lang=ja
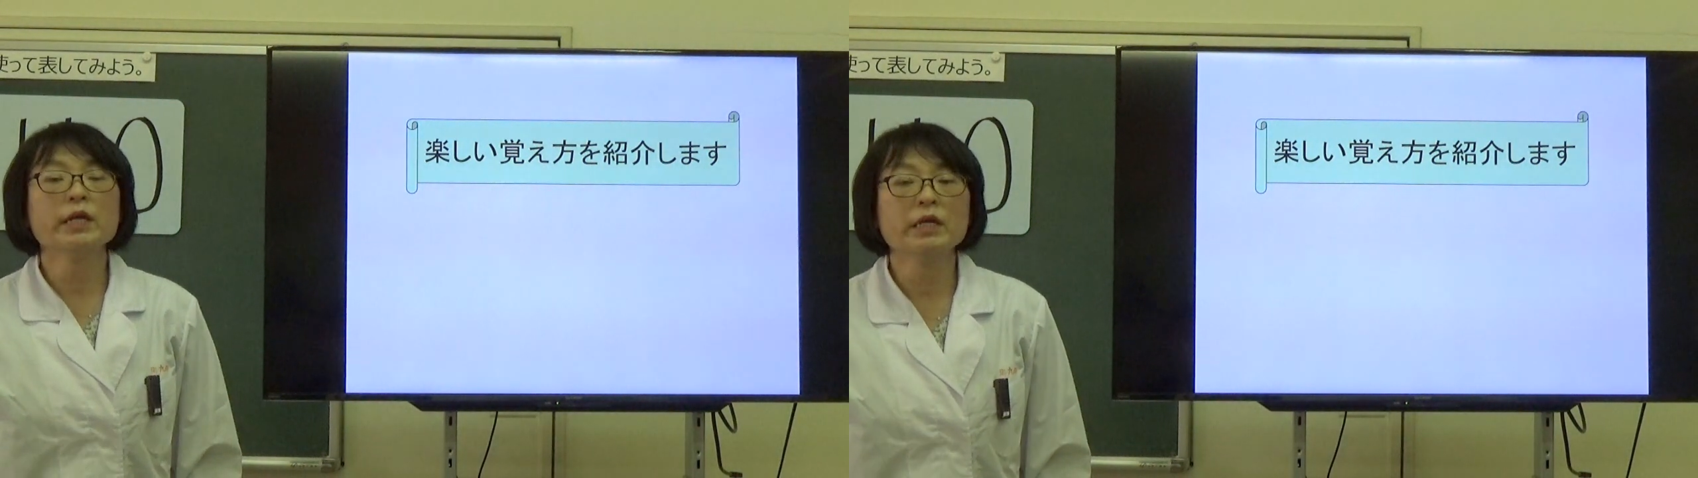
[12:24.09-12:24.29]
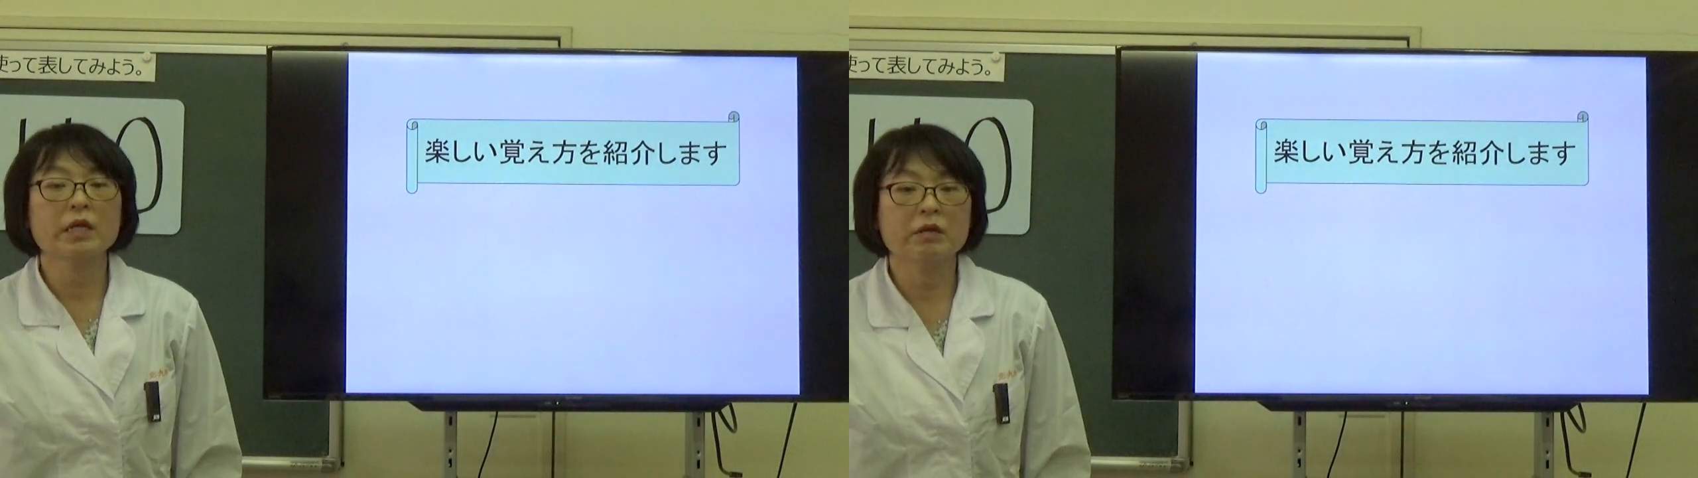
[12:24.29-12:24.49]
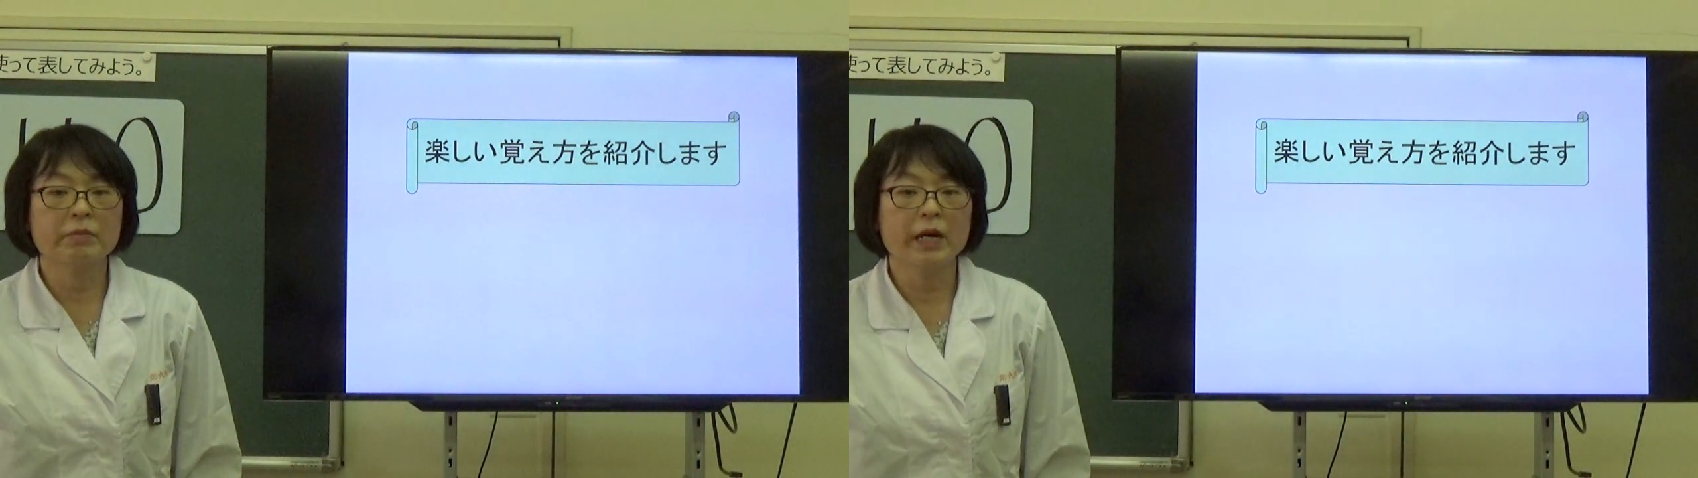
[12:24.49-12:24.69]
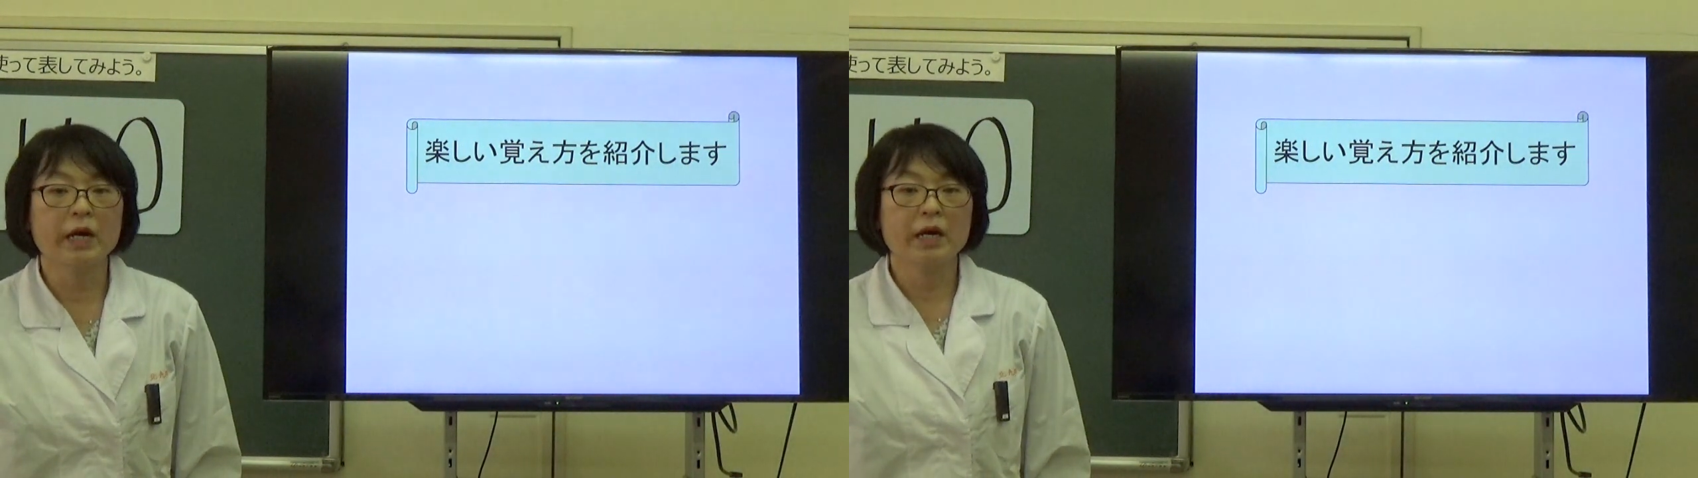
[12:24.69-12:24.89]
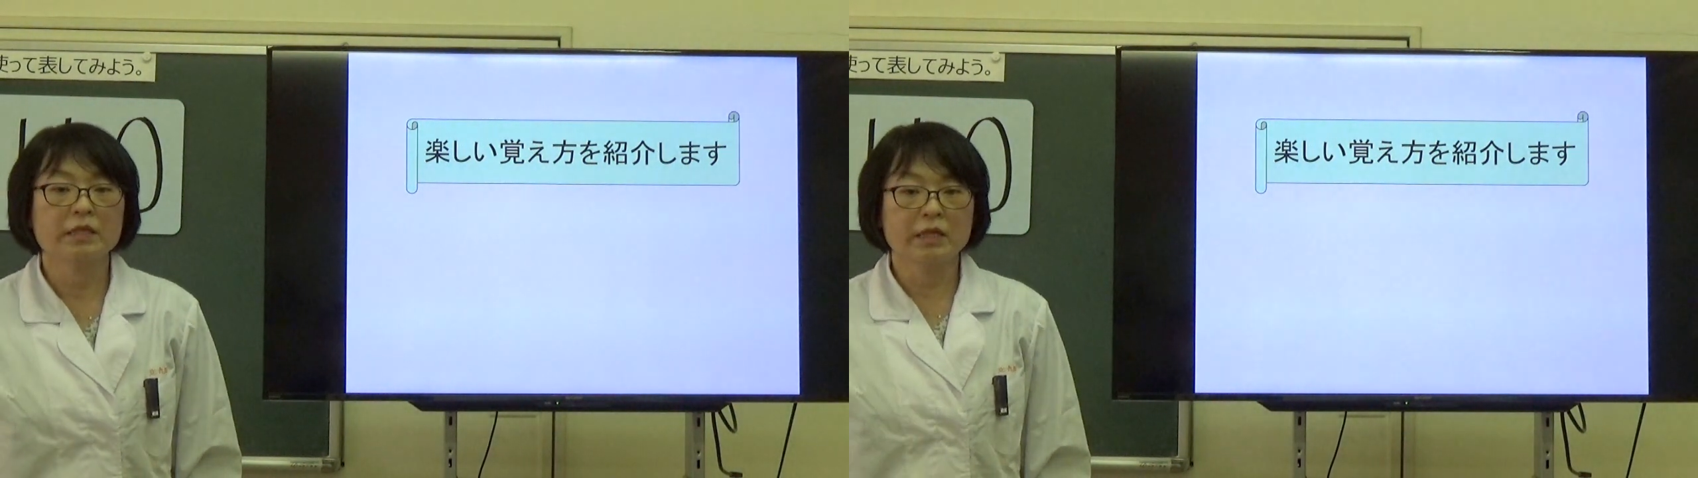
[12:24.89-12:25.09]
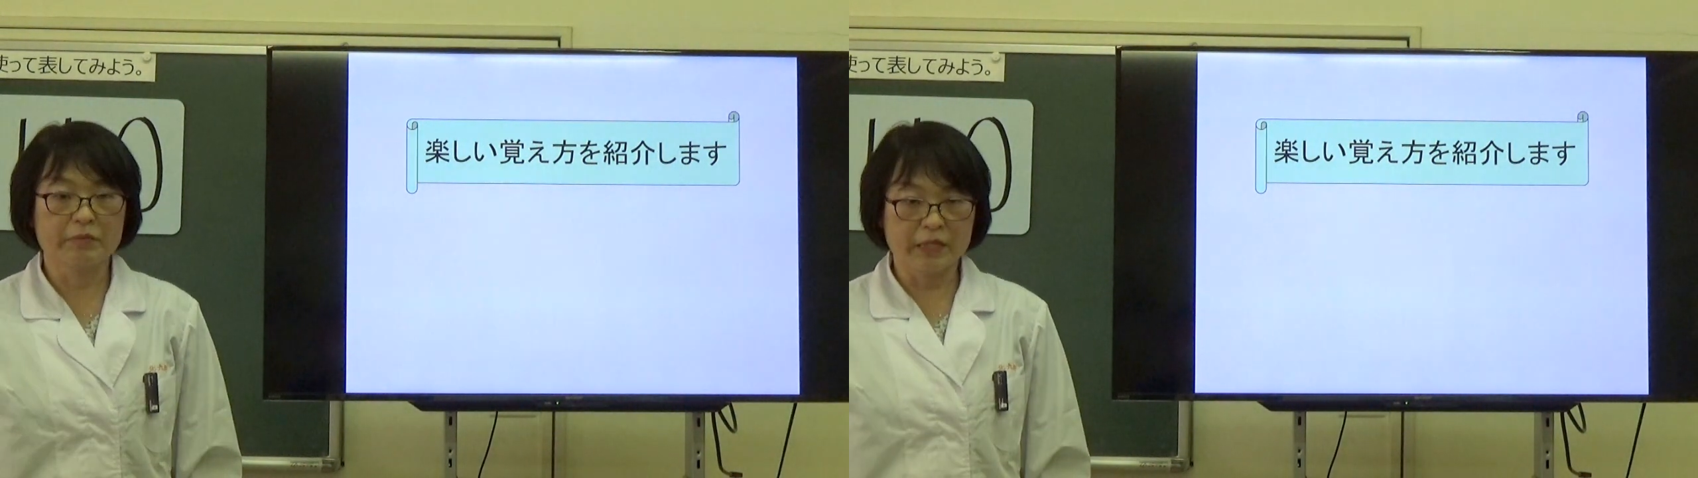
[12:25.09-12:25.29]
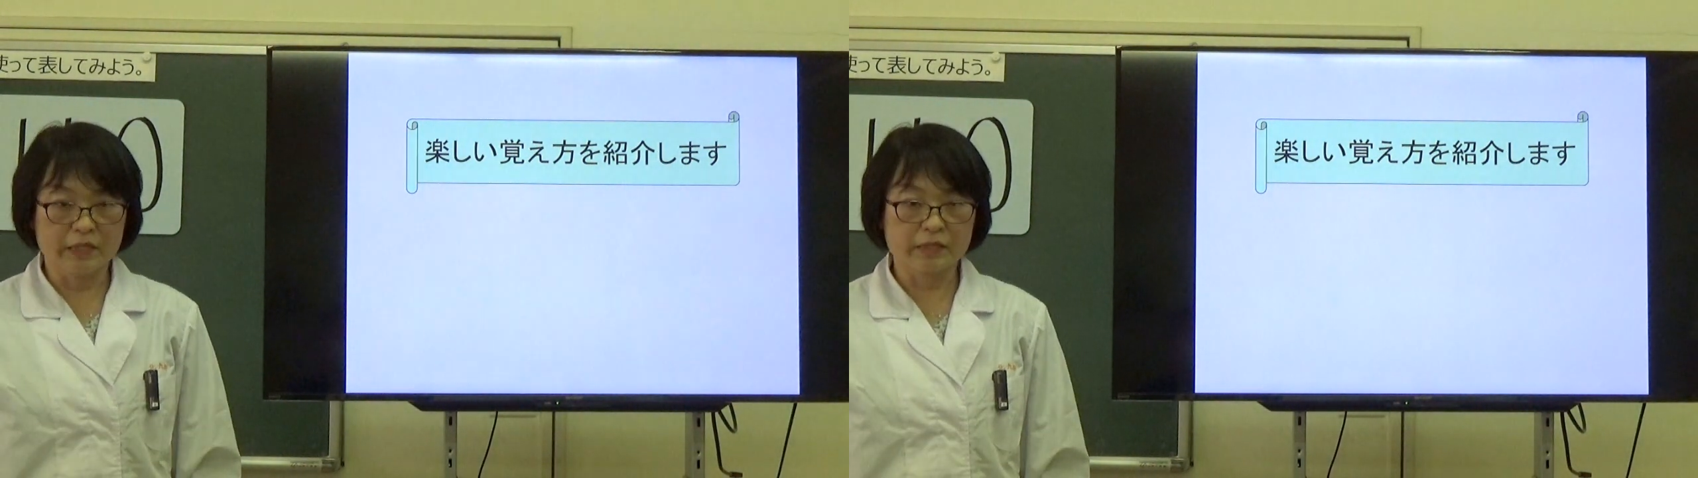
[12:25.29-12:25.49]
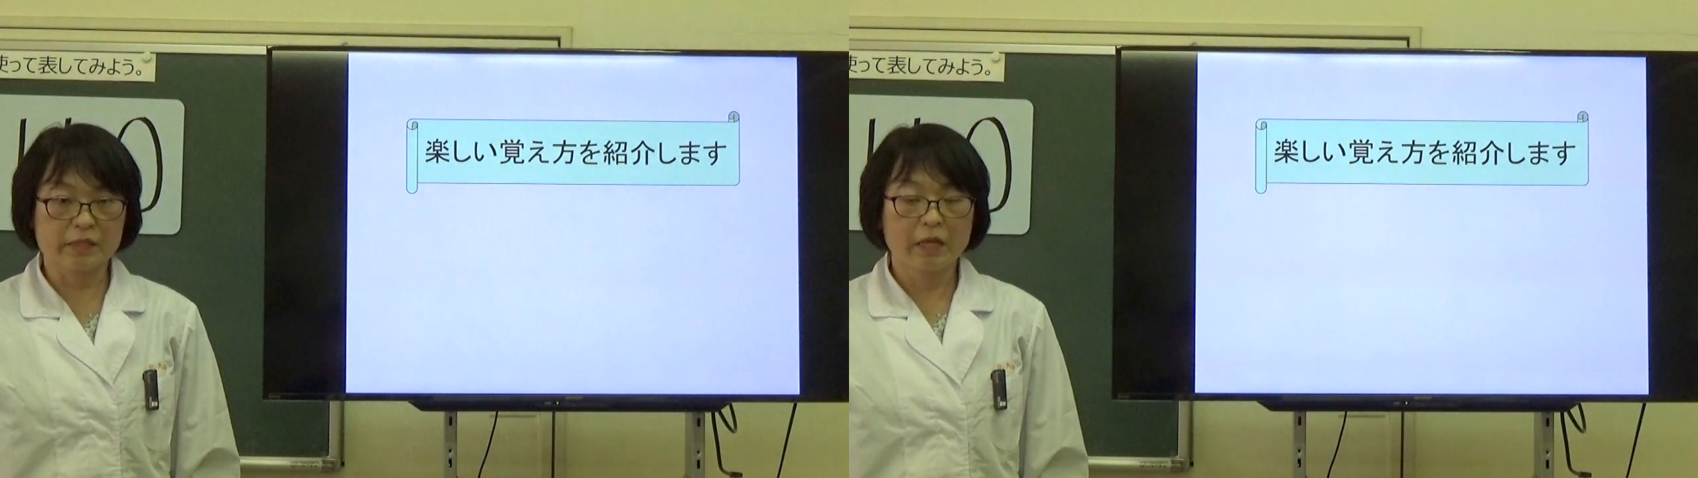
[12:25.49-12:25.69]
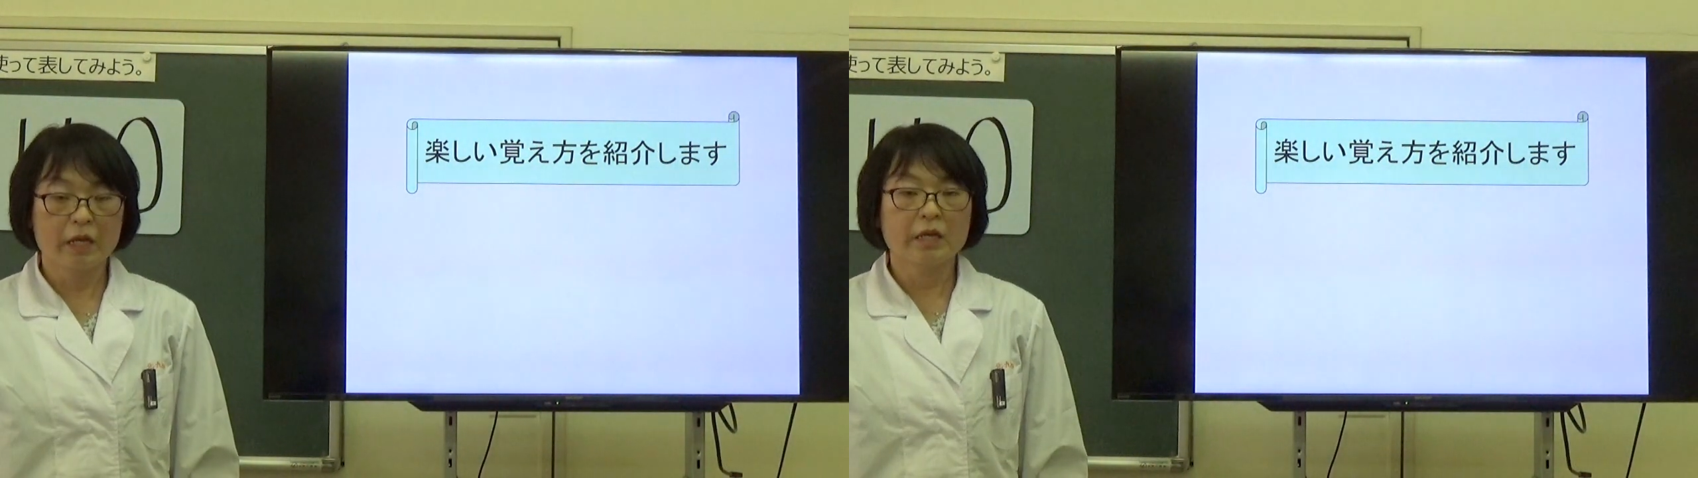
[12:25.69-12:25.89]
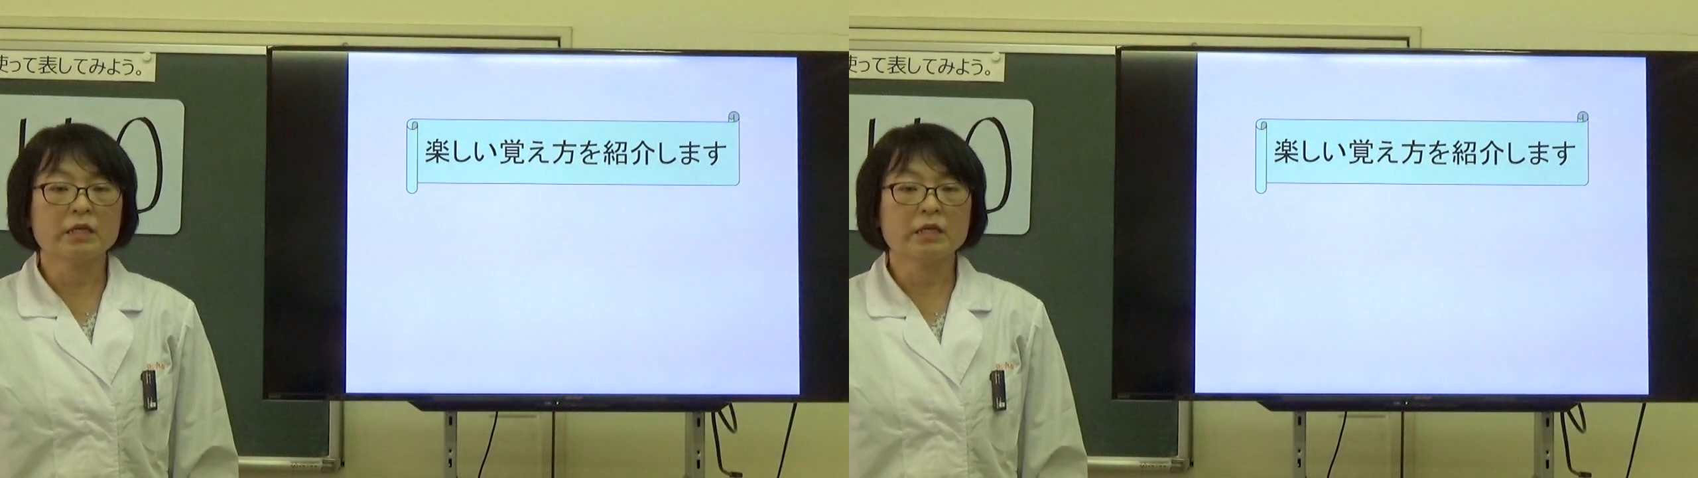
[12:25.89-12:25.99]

えなければダメです。